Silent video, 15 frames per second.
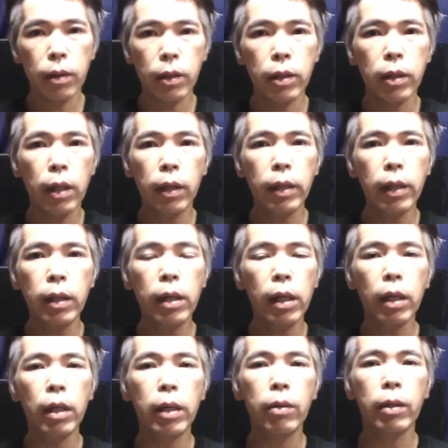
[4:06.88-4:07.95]
知らない
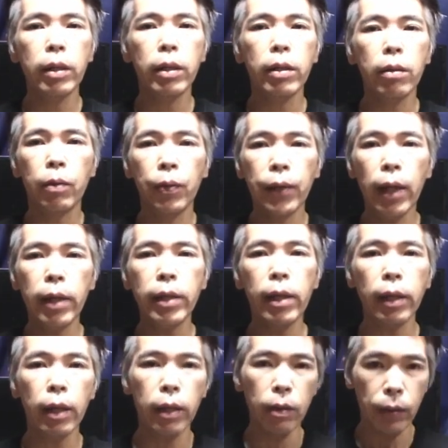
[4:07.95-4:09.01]
中ではない、深い
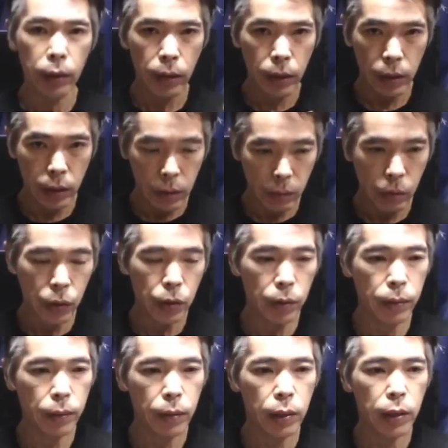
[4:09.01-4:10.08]
中ではないですよ、もち
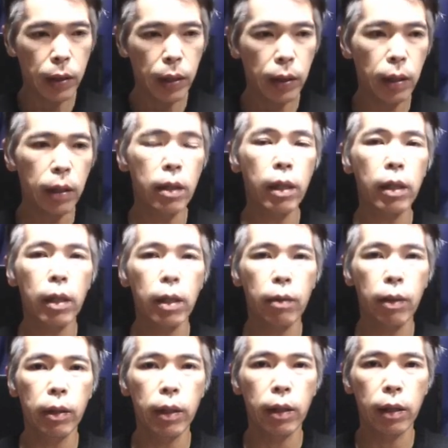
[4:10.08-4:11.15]
ろん。知らない中
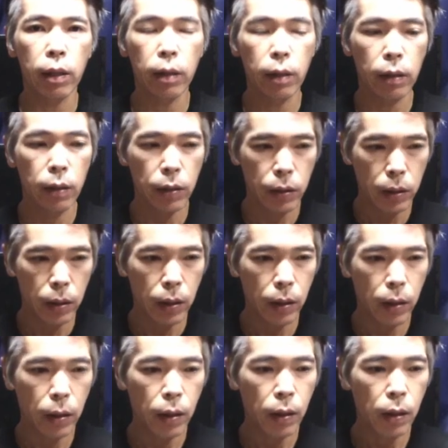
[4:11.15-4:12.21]
ではないし、
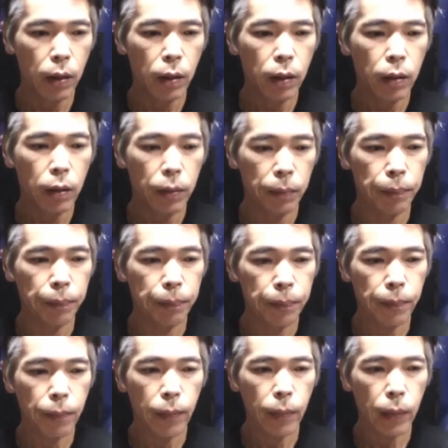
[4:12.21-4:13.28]
うん。
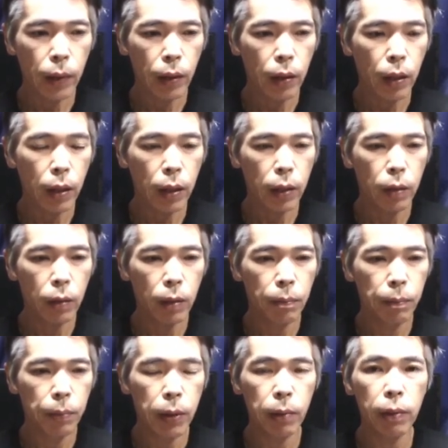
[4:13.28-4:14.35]
あれは
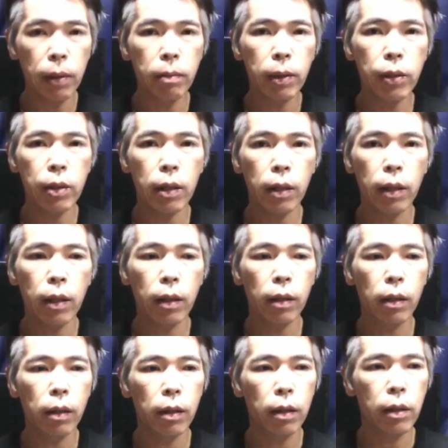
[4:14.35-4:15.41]
ビビりましたね。
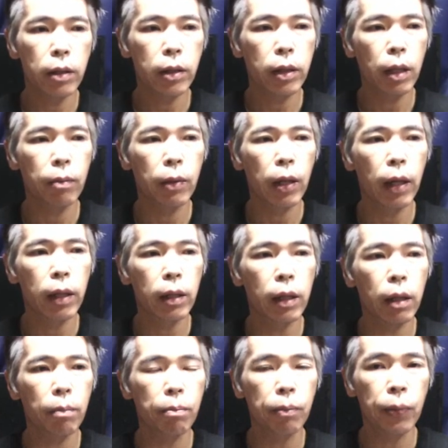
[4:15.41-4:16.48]
しかも相
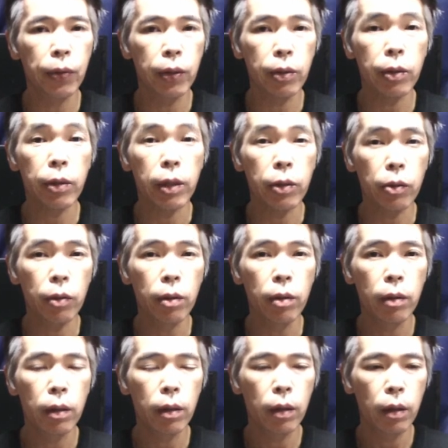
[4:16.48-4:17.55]
手がプリウスでしょ
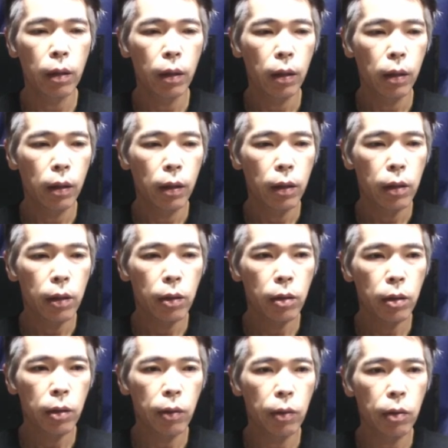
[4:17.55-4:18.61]

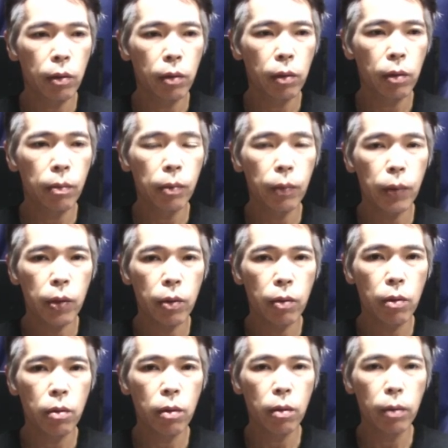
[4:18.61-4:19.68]
そこそ
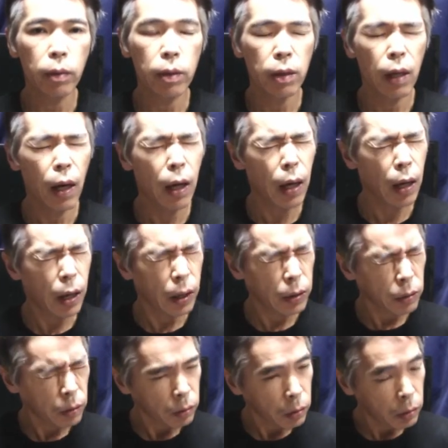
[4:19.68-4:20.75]
こあ
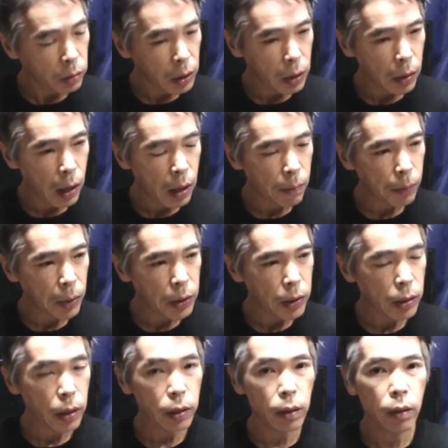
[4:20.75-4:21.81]
の動画は半端
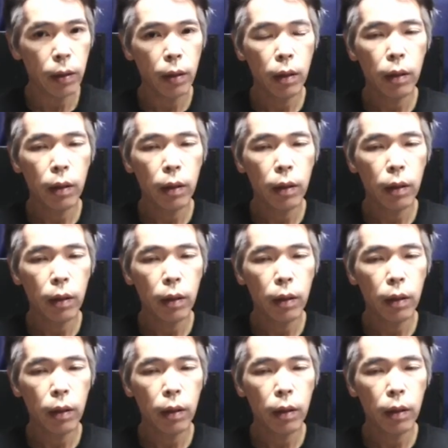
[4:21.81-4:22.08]
じゃないん